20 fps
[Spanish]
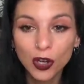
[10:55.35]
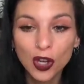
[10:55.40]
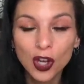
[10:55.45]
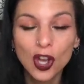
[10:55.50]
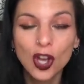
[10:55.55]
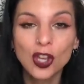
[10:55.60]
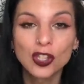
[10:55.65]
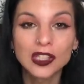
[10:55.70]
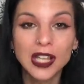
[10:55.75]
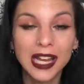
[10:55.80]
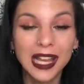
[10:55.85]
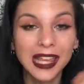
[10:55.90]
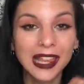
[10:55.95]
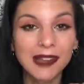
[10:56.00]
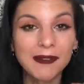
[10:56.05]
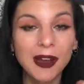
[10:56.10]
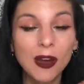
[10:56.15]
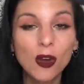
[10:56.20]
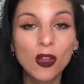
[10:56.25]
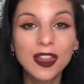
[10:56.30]
O sea que
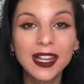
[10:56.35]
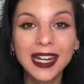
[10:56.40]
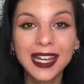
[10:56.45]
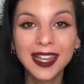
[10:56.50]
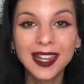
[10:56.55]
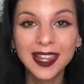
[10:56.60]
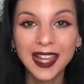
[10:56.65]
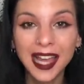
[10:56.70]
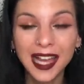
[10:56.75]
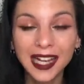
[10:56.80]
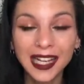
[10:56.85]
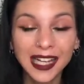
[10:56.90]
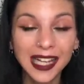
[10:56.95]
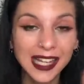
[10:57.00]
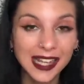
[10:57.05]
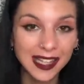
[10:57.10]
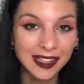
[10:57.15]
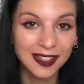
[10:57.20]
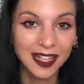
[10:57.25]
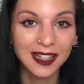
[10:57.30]
debajo del stand y
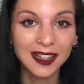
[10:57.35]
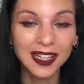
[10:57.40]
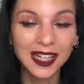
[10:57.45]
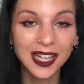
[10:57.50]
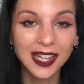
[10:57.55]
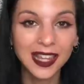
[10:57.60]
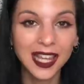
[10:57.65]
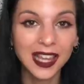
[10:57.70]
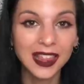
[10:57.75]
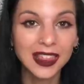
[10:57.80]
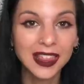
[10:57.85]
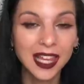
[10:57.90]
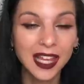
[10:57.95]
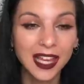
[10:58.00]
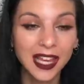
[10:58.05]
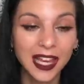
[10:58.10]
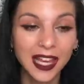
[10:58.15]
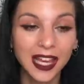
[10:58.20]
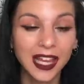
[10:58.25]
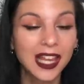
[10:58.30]
detrás del stand
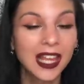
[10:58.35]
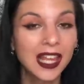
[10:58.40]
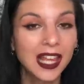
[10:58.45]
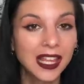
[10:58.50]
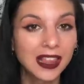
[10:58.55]
de,